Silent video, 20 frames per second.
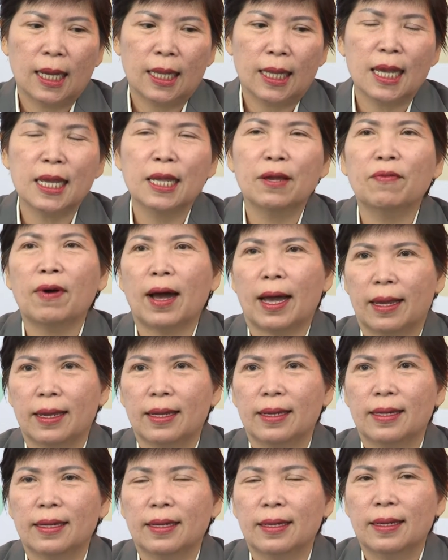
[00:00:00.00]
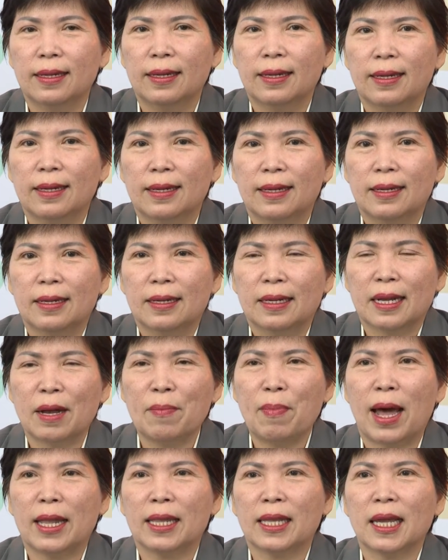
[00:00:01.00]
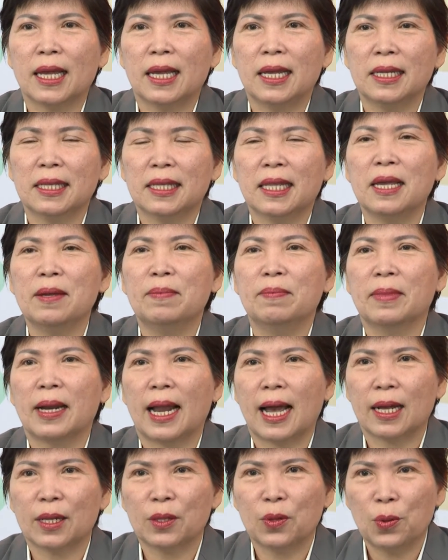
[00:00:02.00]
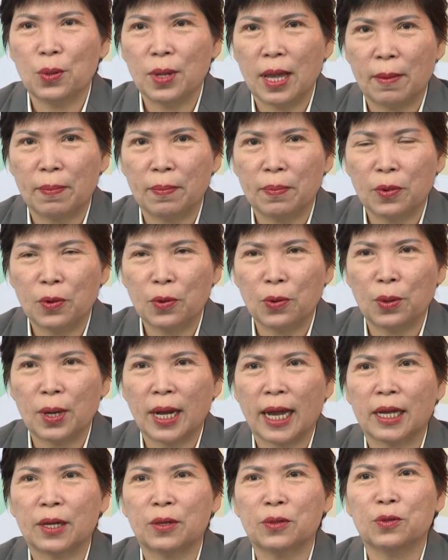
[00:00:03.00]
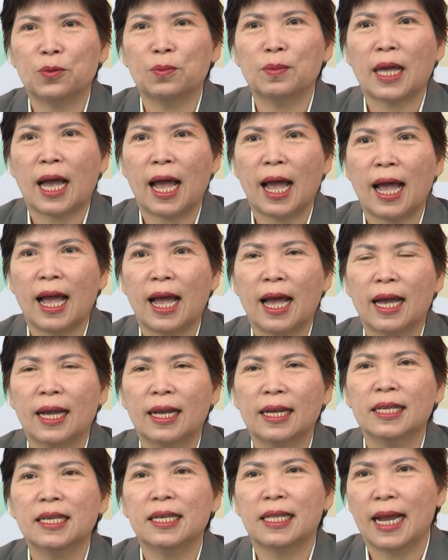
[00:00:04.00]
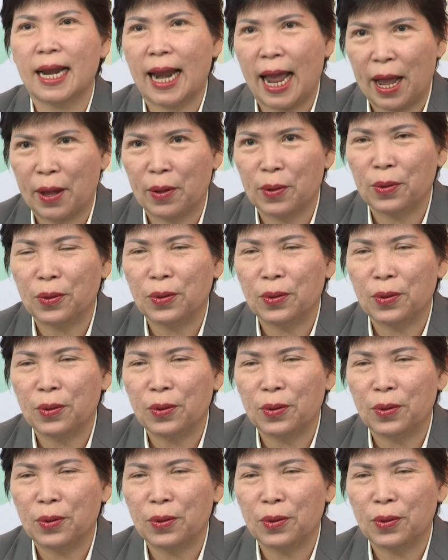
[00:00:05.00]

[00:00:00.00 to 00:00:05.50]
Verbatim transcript: Thì như vậy, các bạn thấy tiềm năng thu nhập của ngành của chúng ta như thế nào